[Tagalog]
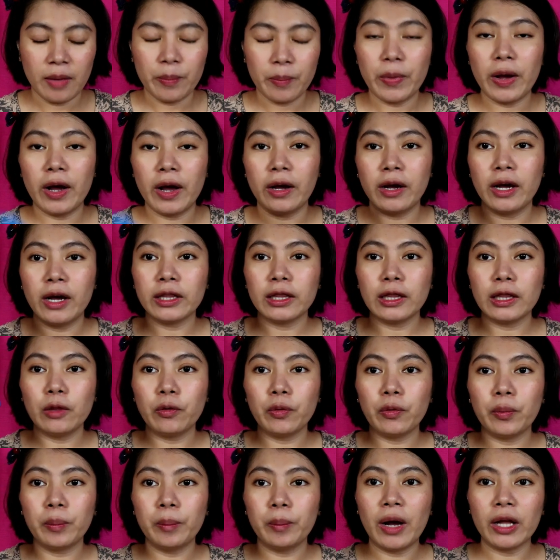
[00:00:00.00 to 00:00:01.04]

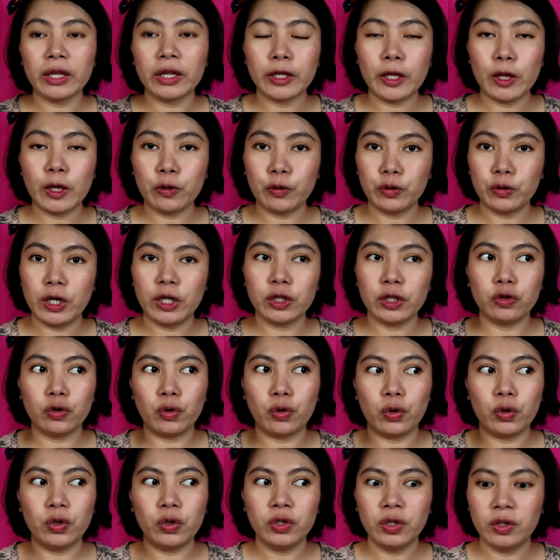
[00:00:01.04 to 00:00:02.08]
pangatlong bottle ko na
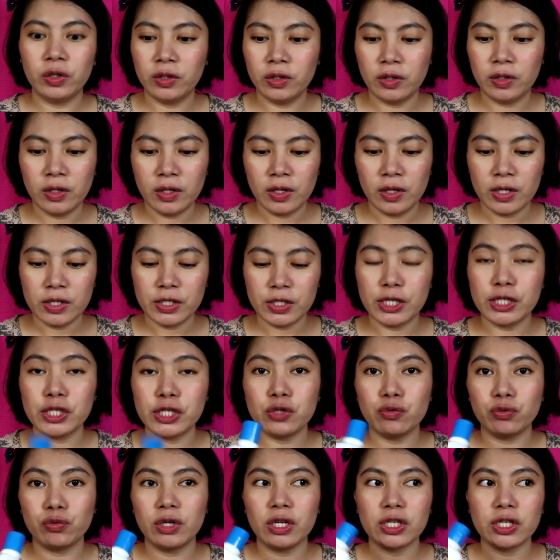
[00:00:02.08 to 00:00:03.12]
to
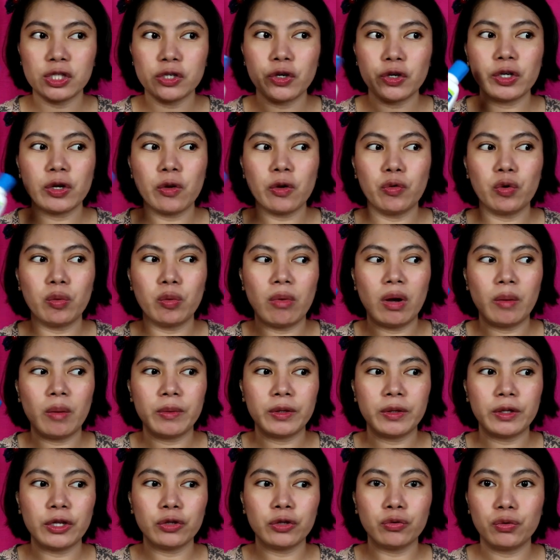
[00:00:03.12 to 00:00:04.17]
since nung nag-start akong
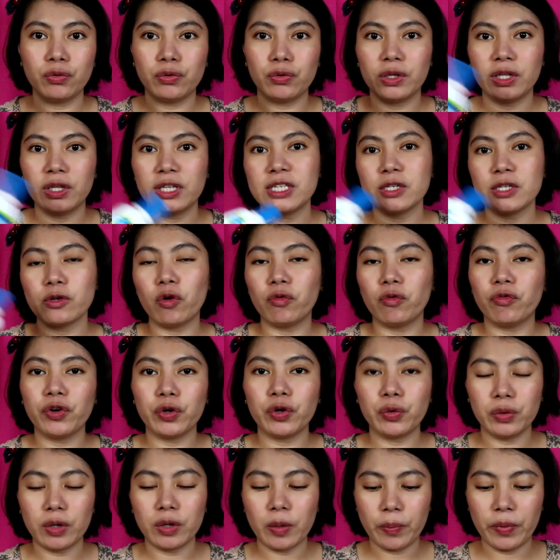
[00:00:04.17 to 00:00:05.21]
gumamit nito nung na-discover
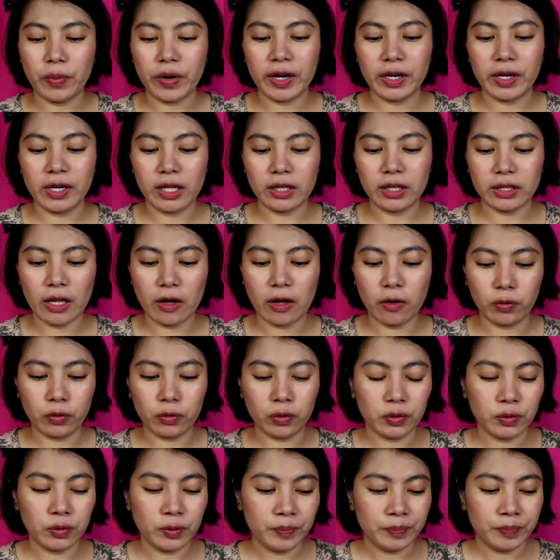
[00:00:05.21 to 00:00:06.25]
ko na pregnant ako.
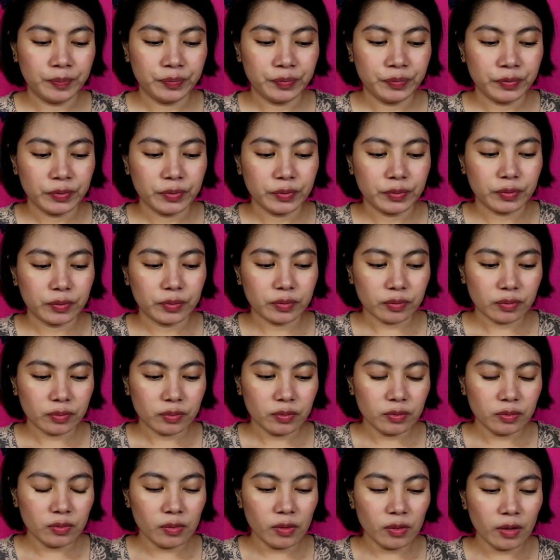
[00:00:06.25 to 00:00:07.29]

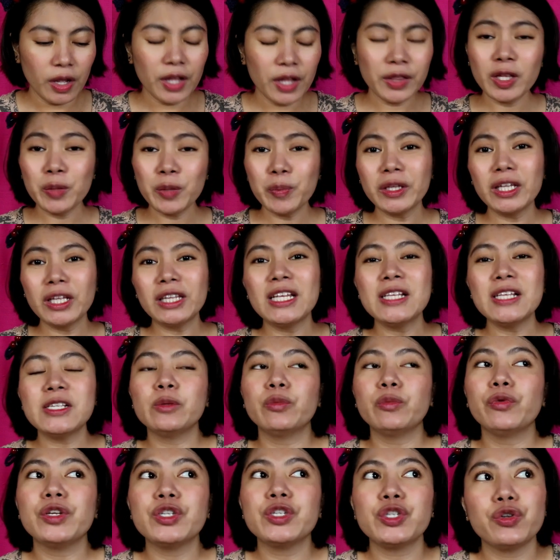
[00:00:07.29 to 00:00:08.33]
And then, pagdating sa
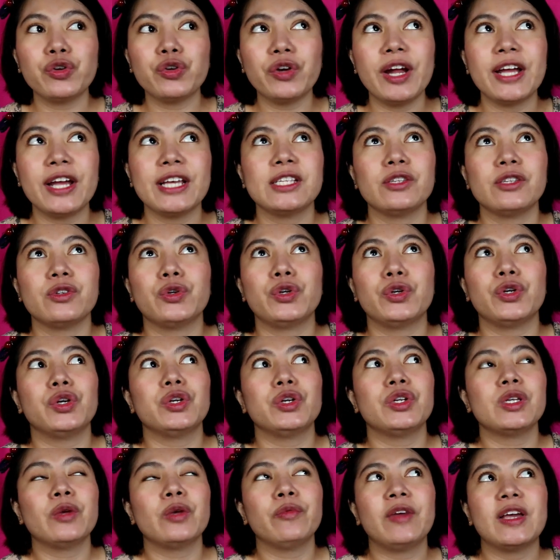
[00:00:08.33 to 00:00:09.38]

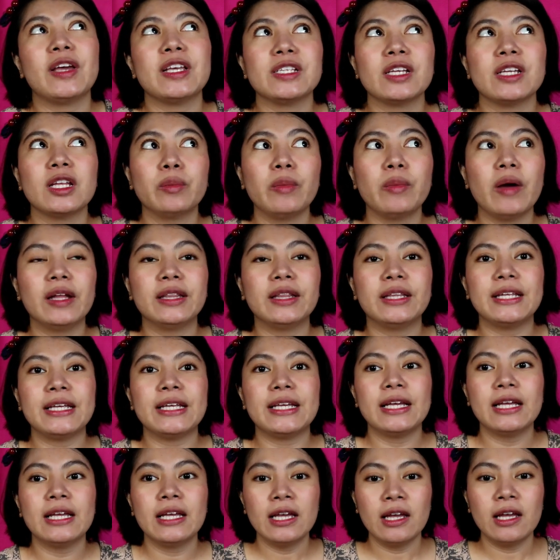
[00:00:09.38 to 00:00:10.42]
moisturizer, sa face and
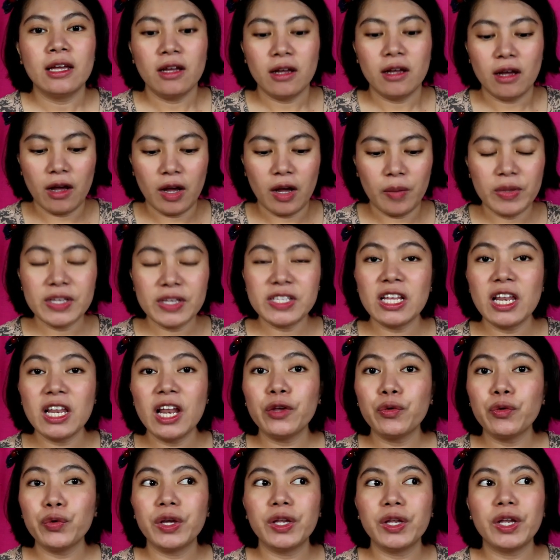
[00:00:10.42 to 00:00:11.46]
body, um, isa
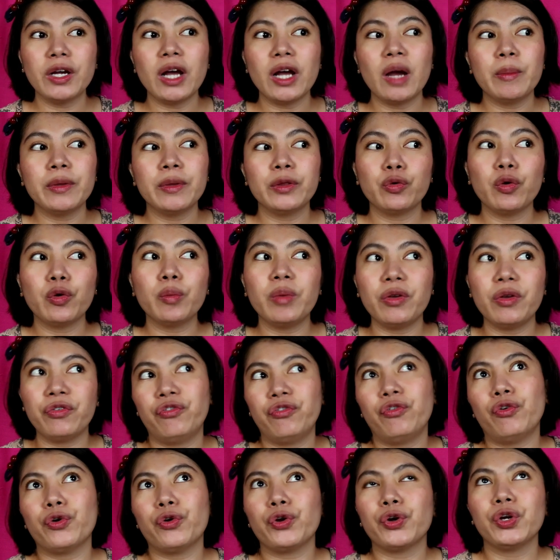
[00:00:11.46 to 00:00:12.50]
lang yung ginagamit ko
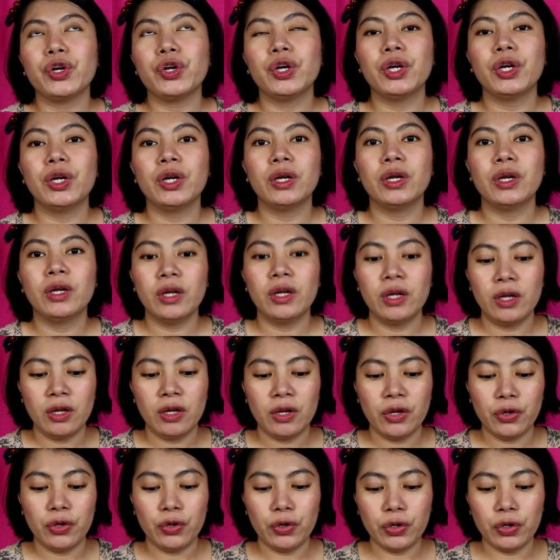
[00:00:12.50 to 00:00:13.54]
before.
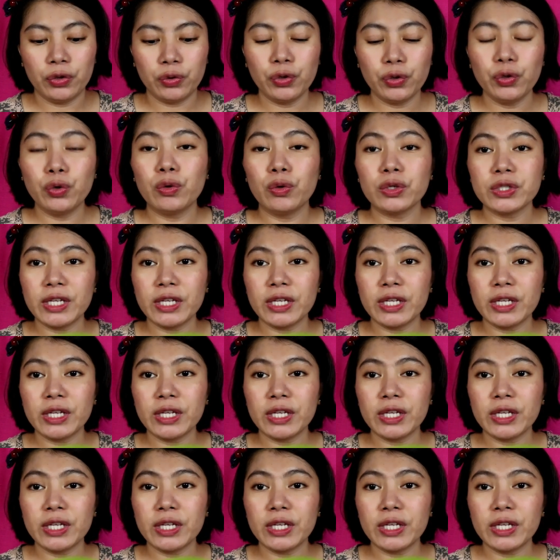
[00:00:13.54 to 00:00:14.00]
Ito yung